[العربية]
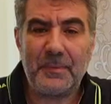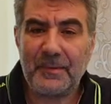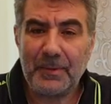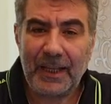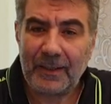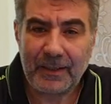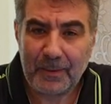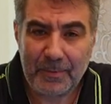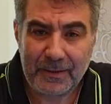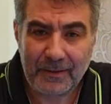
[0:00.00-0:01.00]
بسم الله
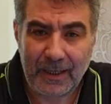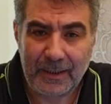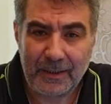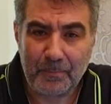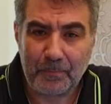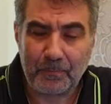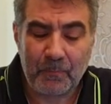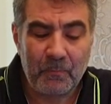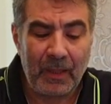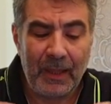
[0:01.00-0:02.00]
الرحمن الرحيم
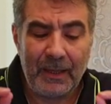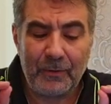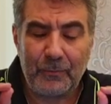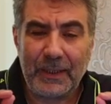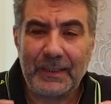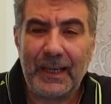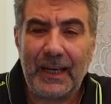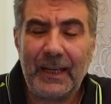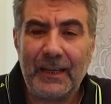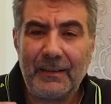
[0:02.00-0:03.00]

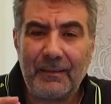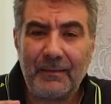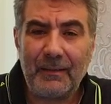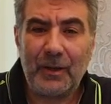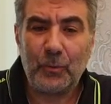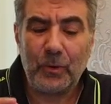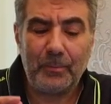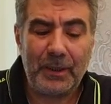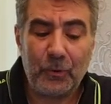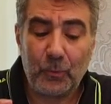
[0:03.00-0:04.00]
فتعالى الله
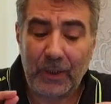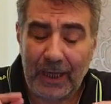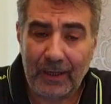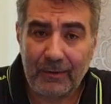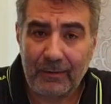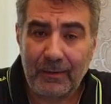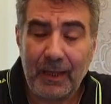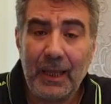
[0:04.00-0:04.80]
الملك الحق